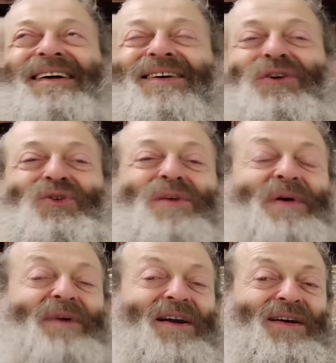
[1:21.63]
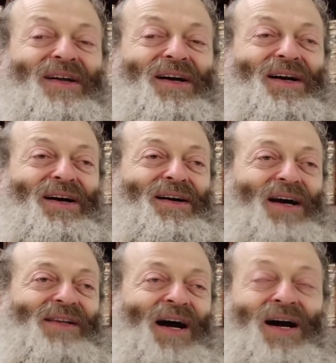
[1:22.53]
Вот. Ну, например, Э,
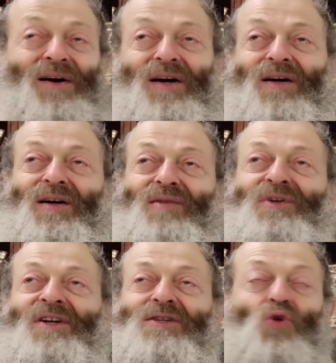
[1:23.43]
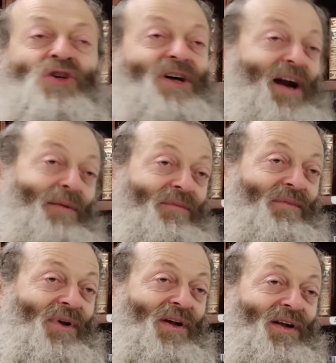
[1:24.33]
когда э, был разрушен храм.
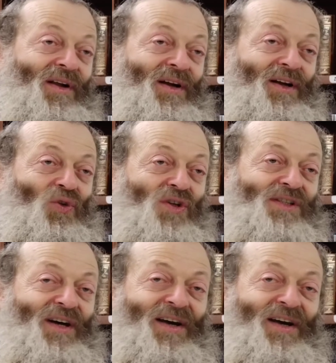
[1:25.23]
То есть